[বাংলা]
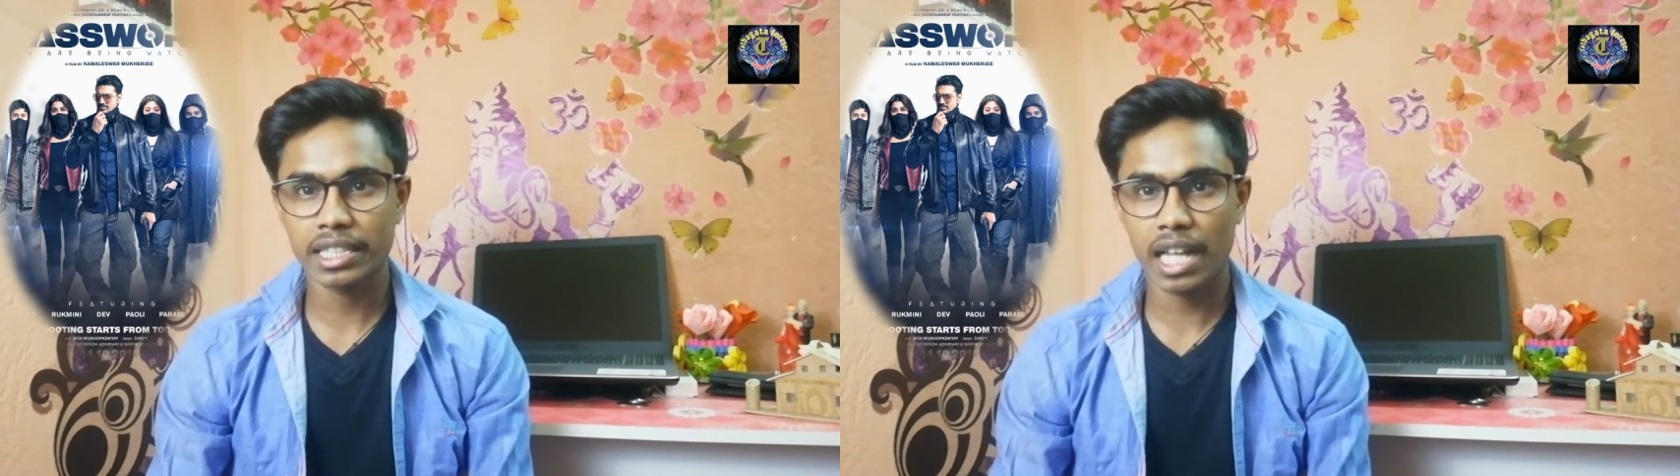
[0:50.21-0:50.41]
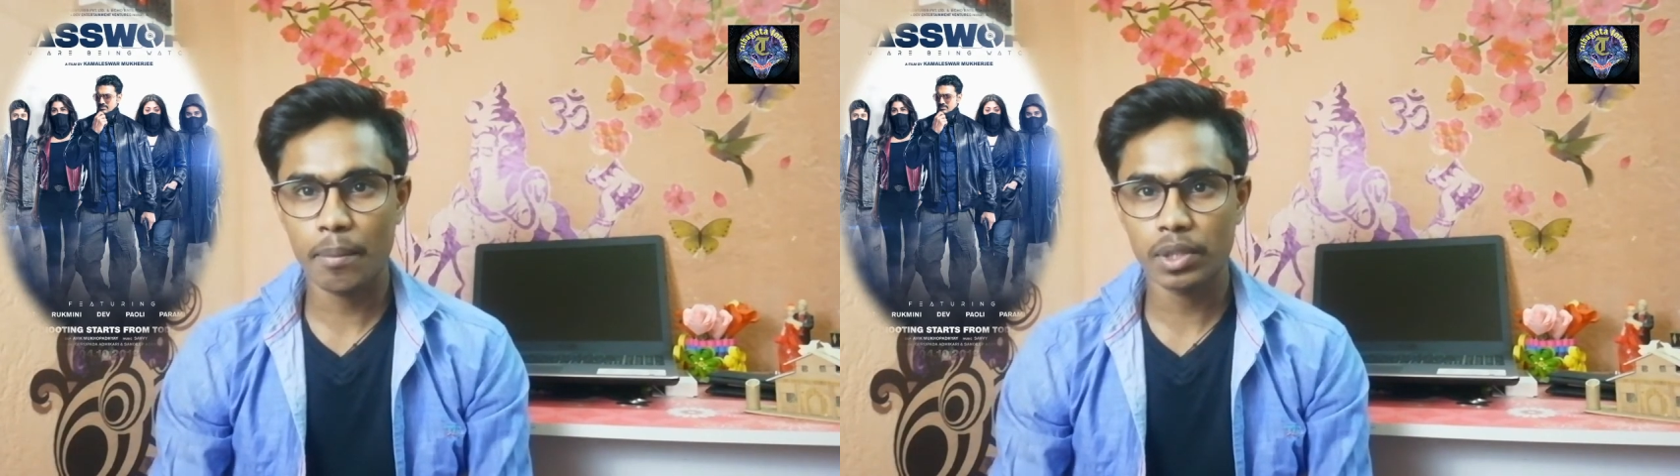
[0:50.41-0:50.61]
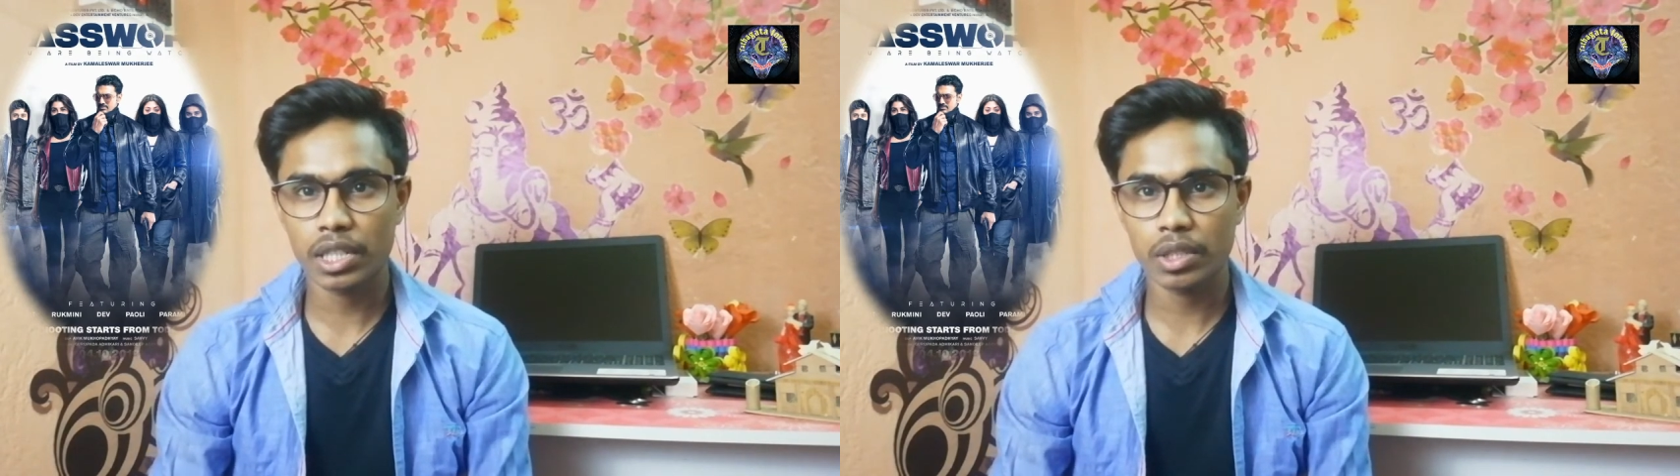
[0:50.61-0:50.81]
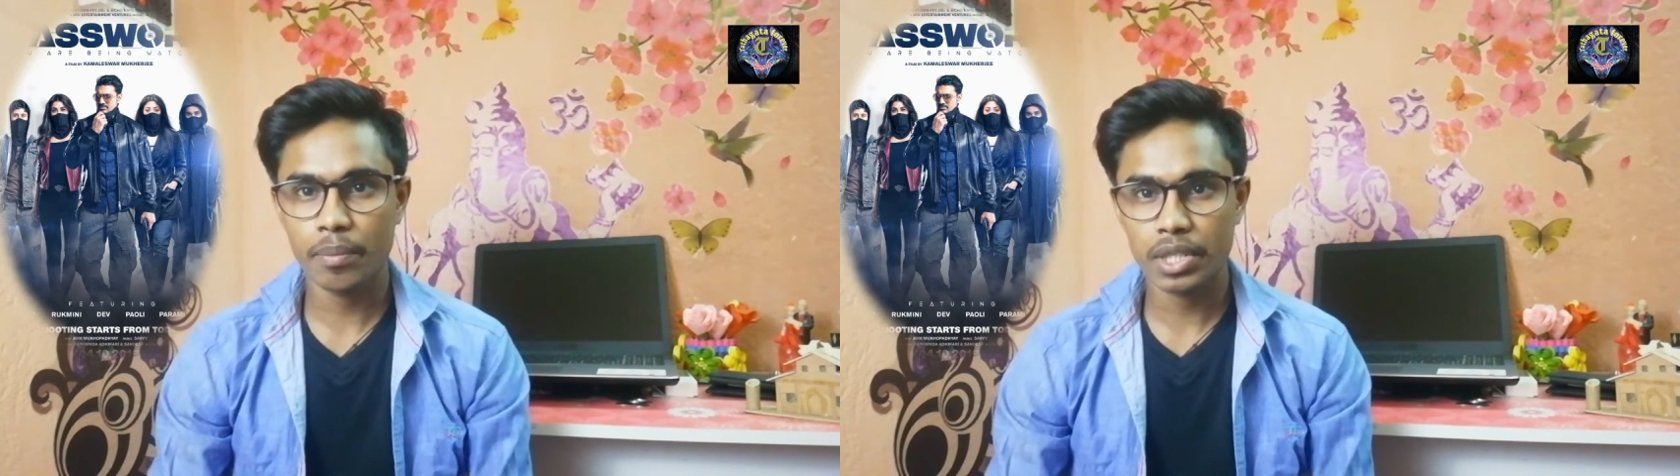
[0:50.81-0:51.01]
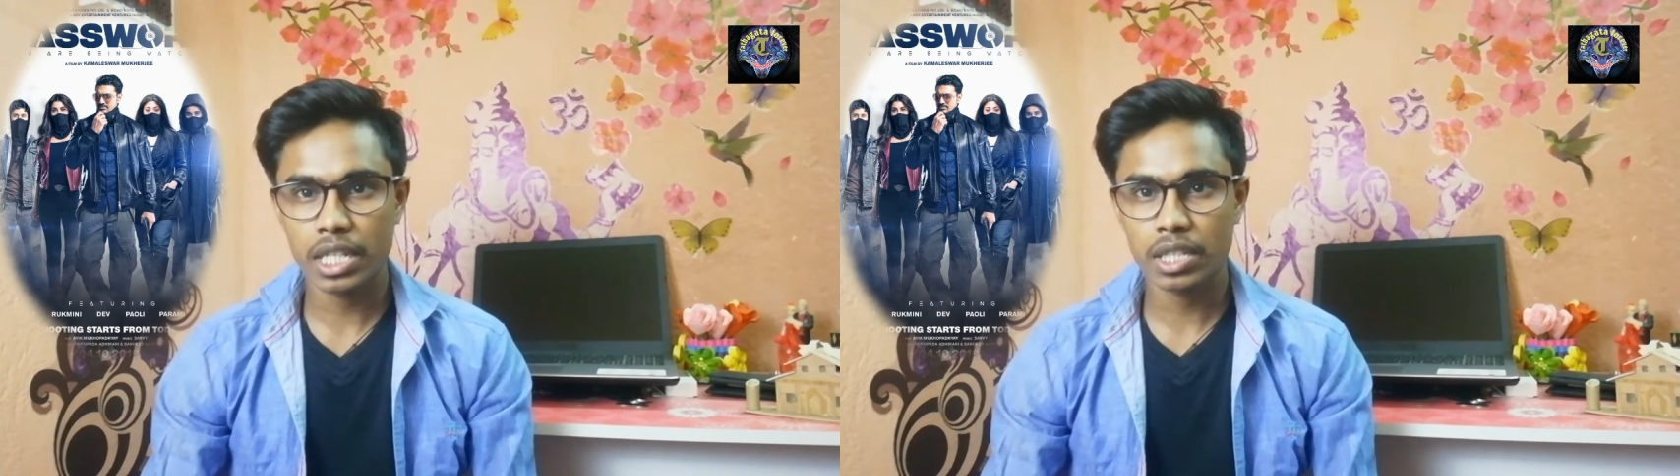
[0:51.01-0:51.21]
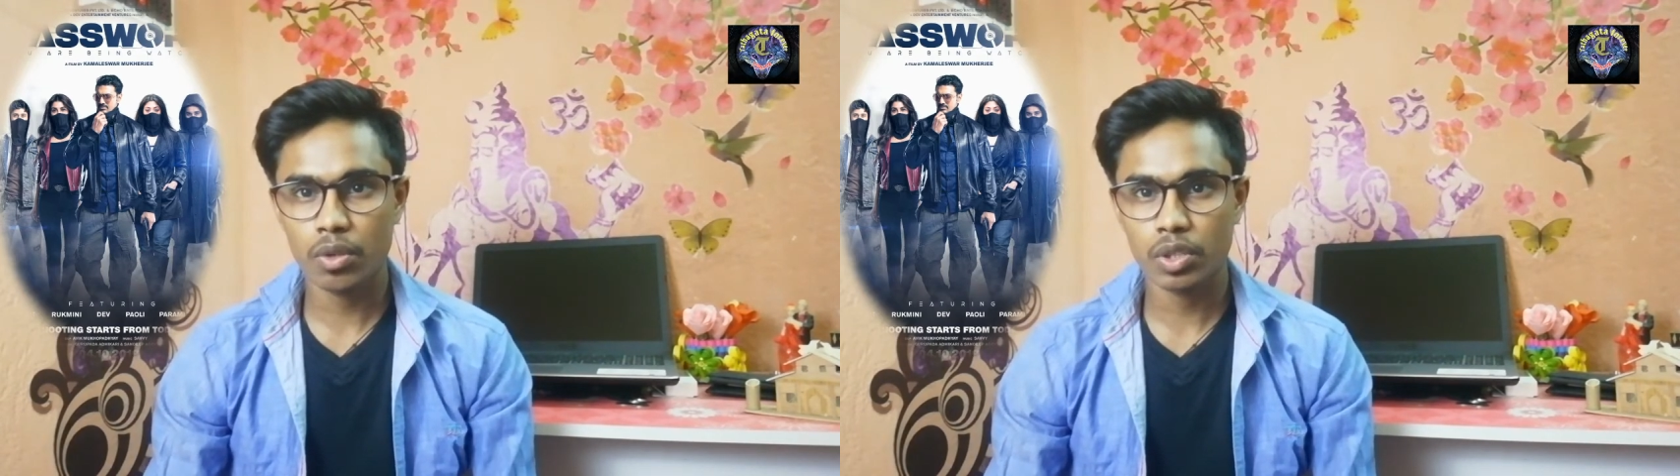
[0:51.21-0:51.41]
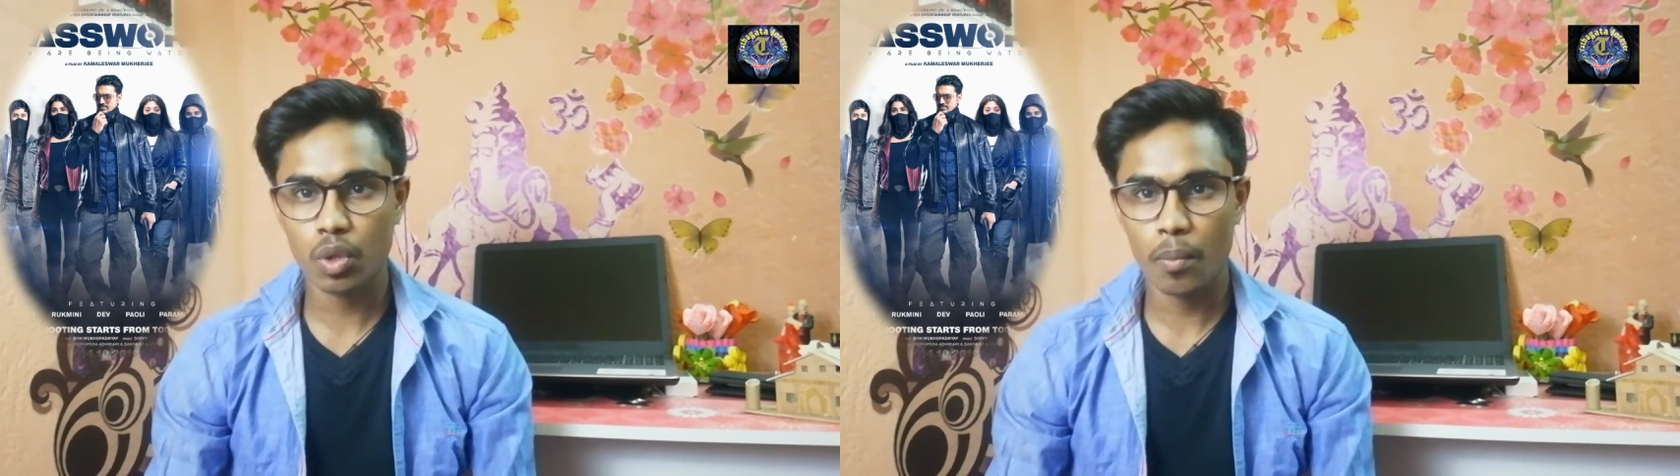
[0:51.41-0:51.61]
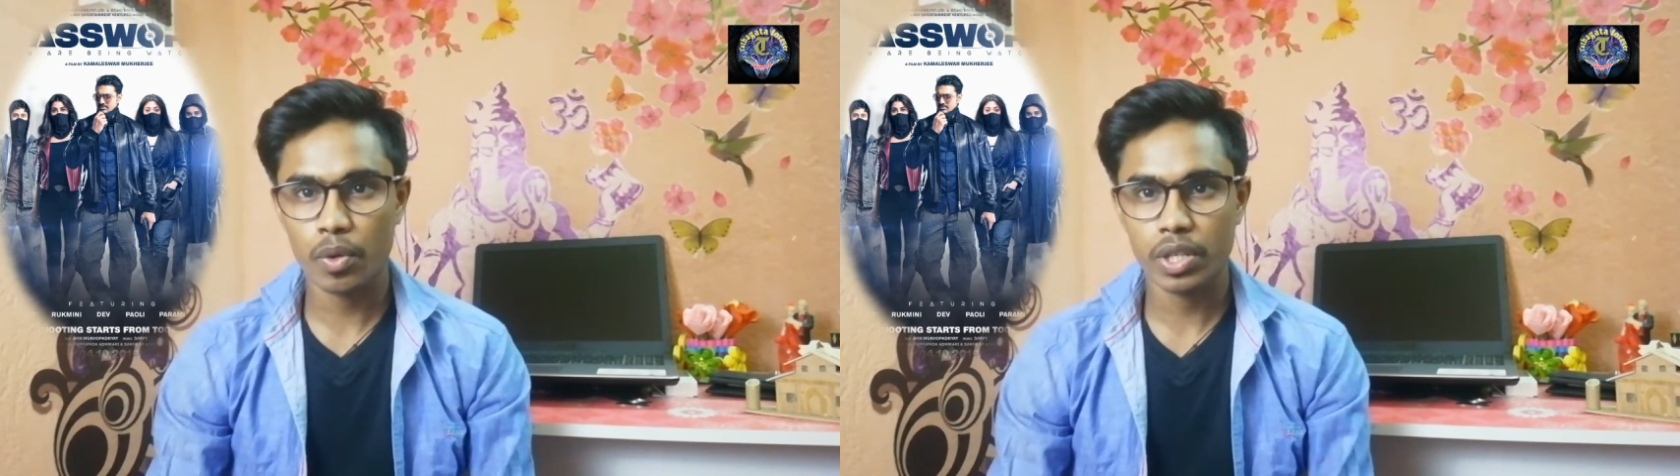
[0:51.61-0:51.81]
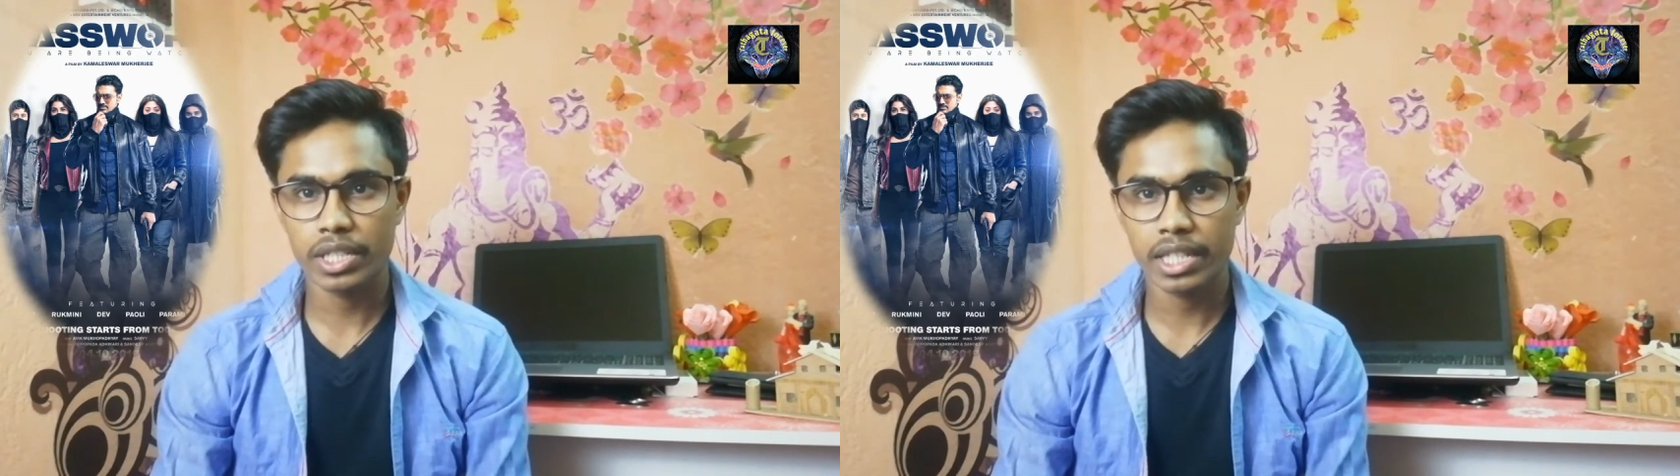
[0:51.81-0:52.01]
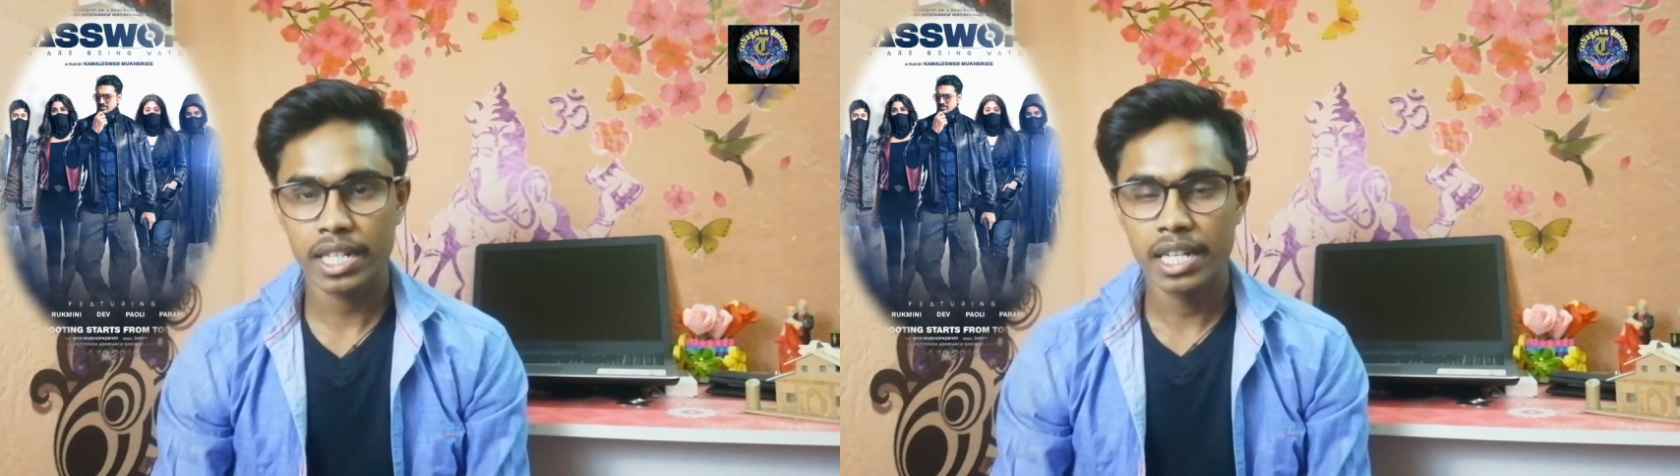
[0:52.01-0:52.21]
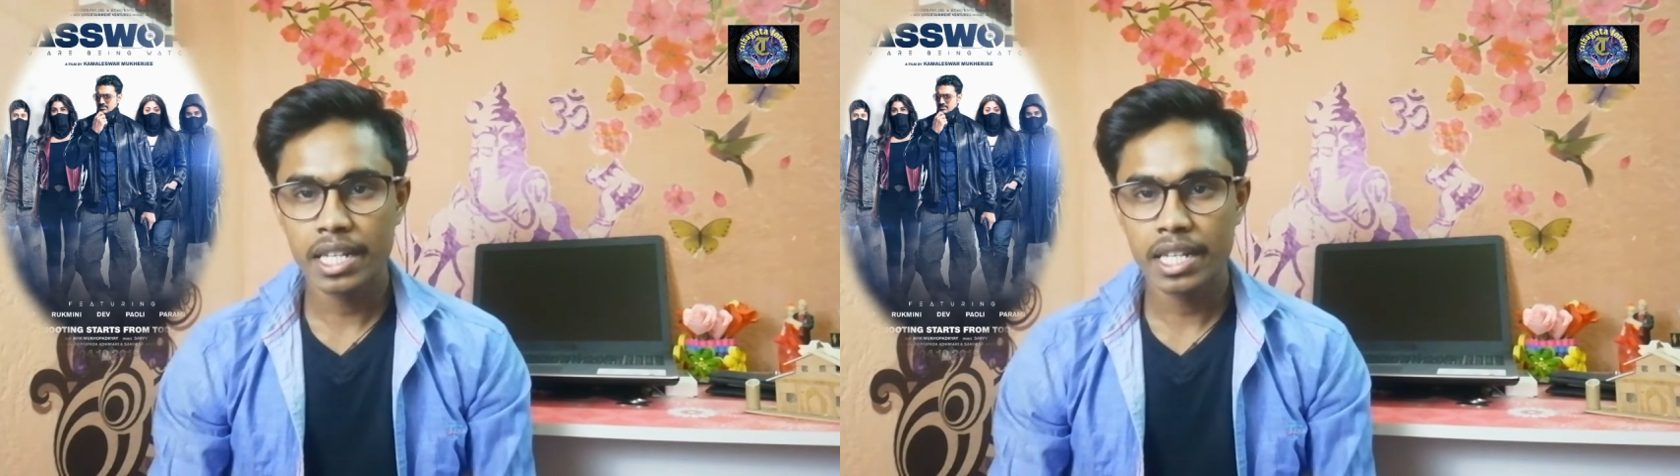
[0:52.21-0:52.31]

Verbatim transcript: তার মধ্যে কিন্তু বিশেষ করে চমক রয়েছে